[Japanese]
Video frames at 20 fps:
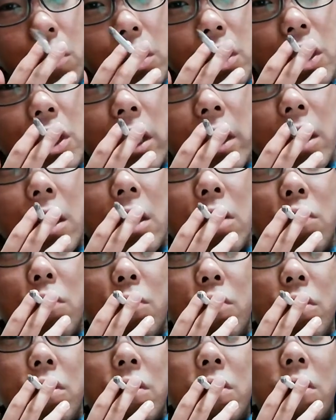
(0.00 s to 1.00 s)
いんじゃないかなと
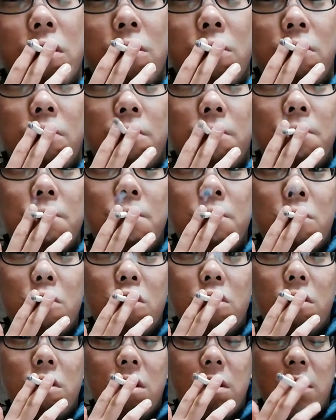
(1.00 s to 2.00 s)
思うんですけ
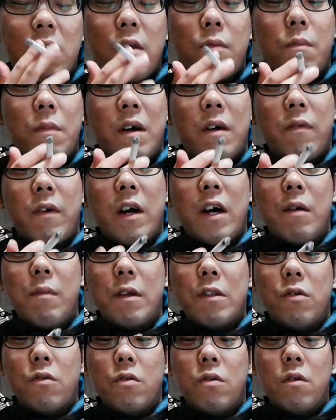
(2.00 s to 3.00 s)
どでまあ若
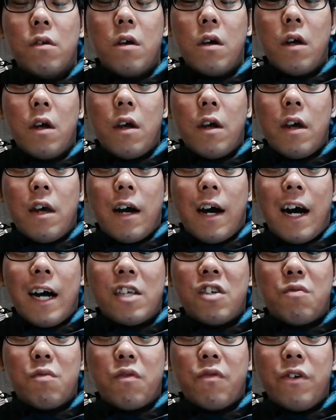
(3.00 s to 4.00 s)
葉の
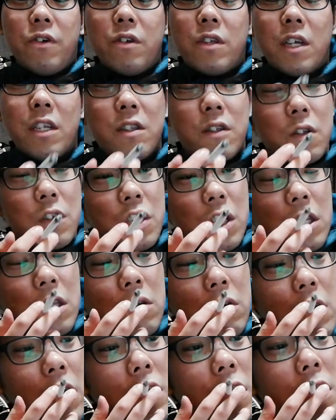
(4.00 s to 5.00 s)
味もフィルターについちゃって
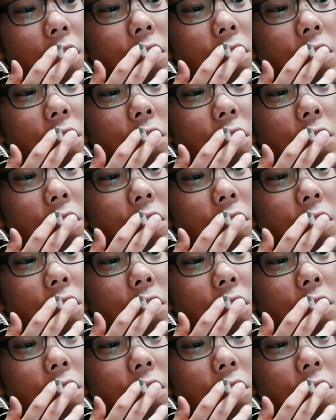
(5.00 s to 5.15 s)
るんであれなん